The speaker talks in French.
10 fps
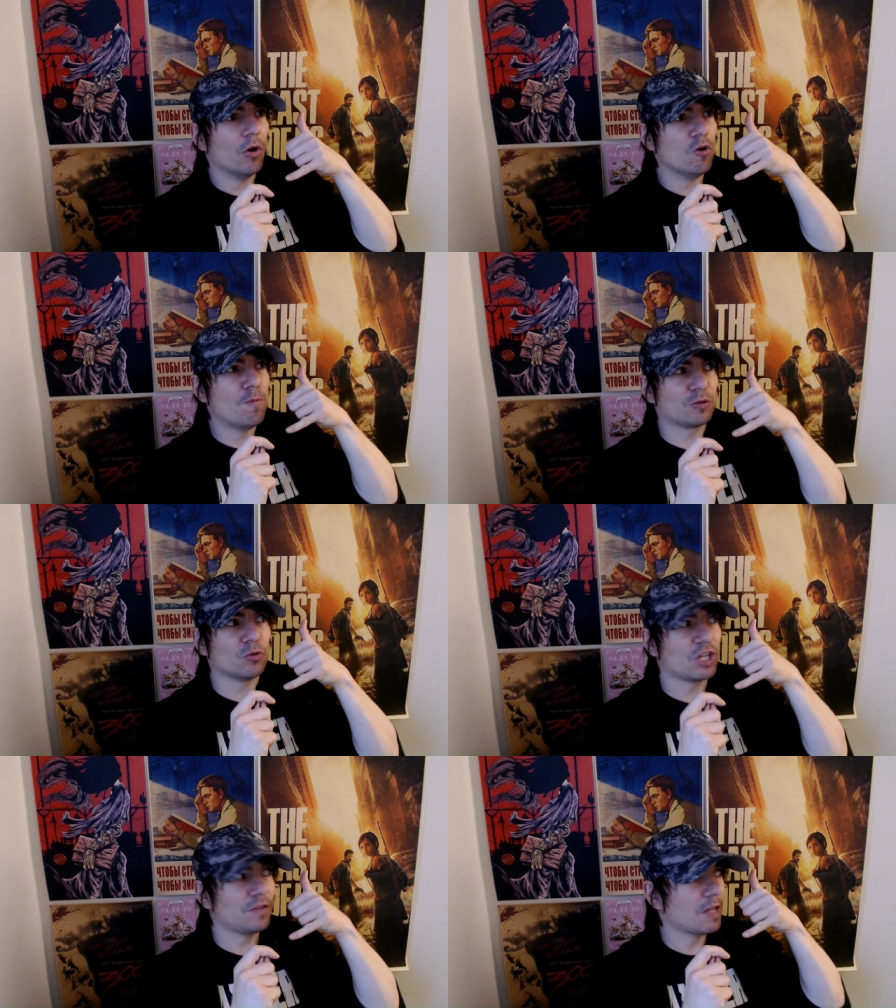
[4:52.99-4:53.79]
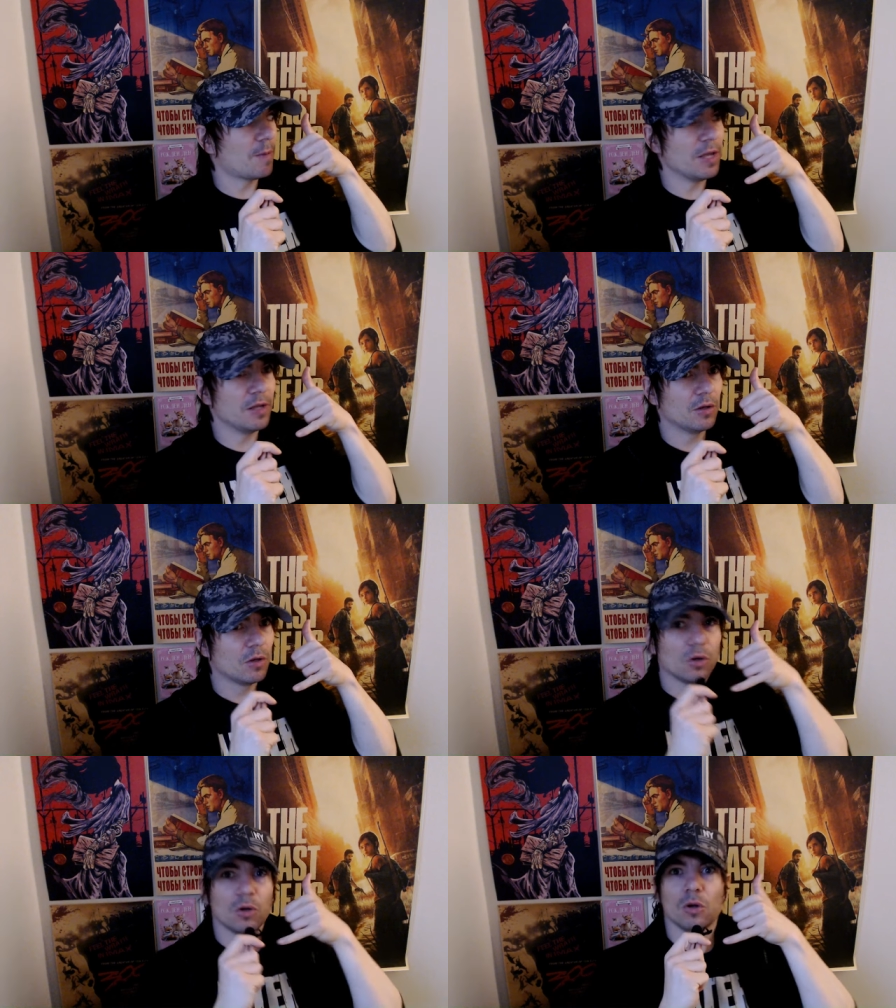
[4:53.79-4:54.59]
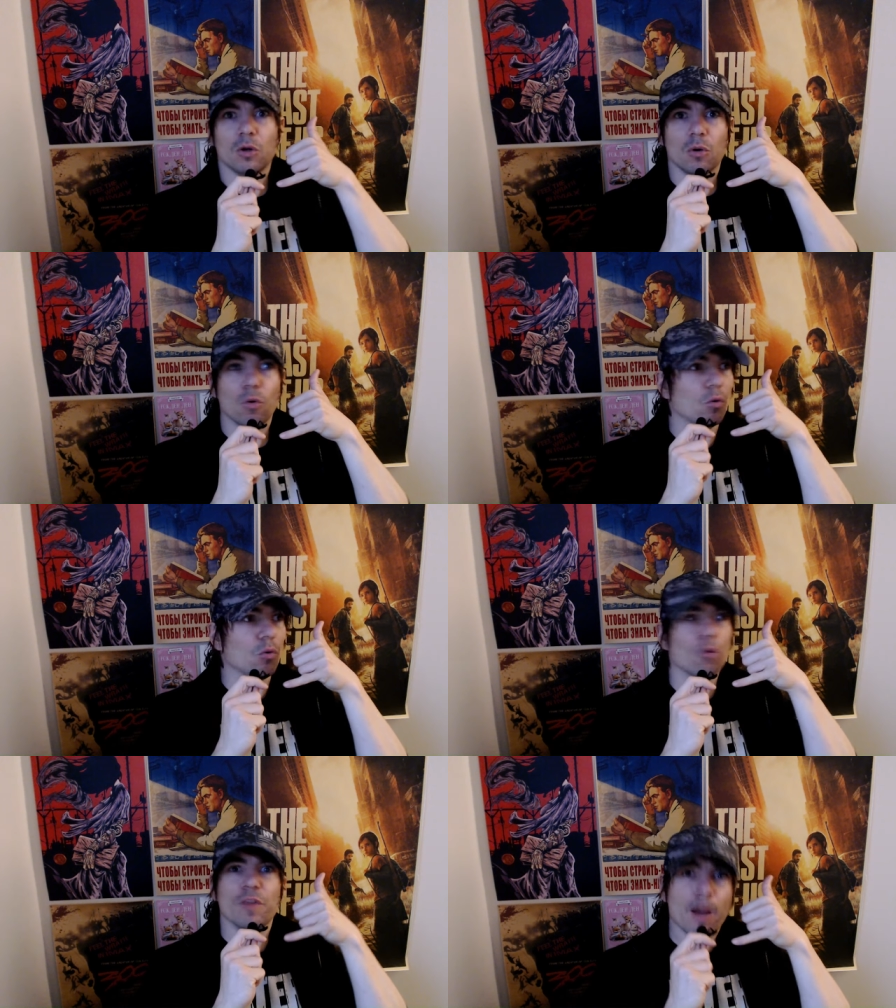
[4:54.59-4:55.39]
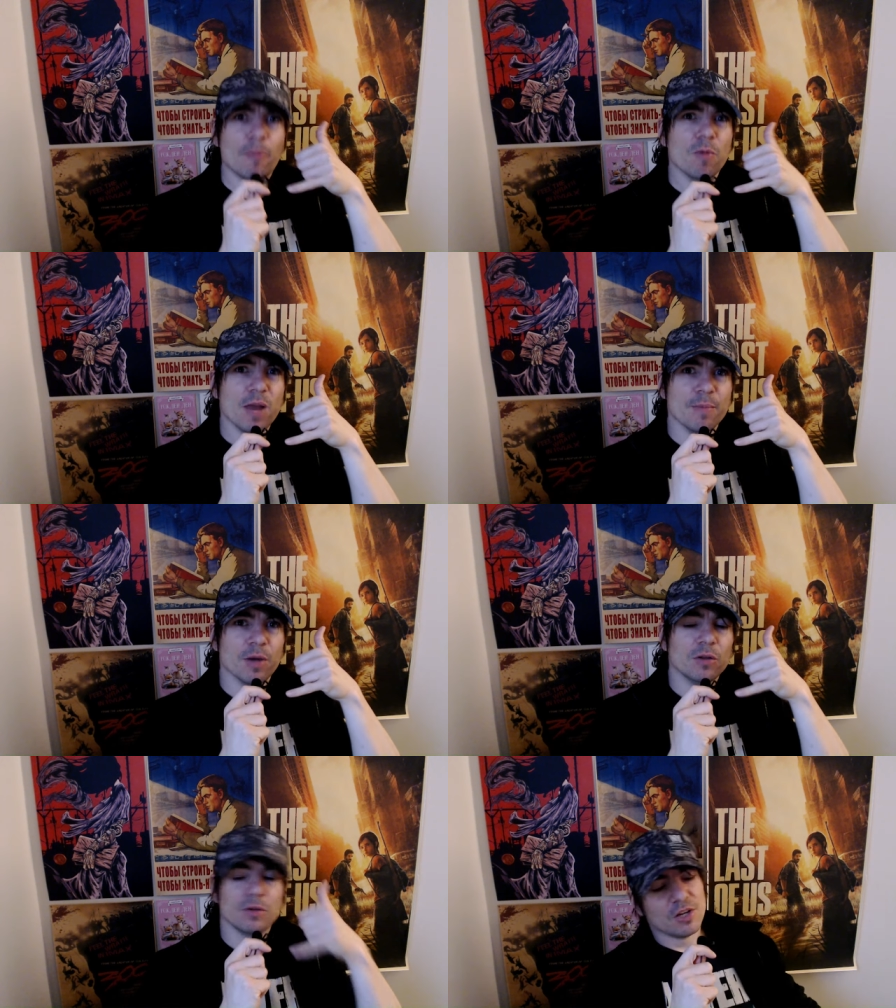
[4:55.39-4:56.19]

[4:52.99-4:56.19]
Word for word: Le patron de chaîne vient d'appeler. On a un problème.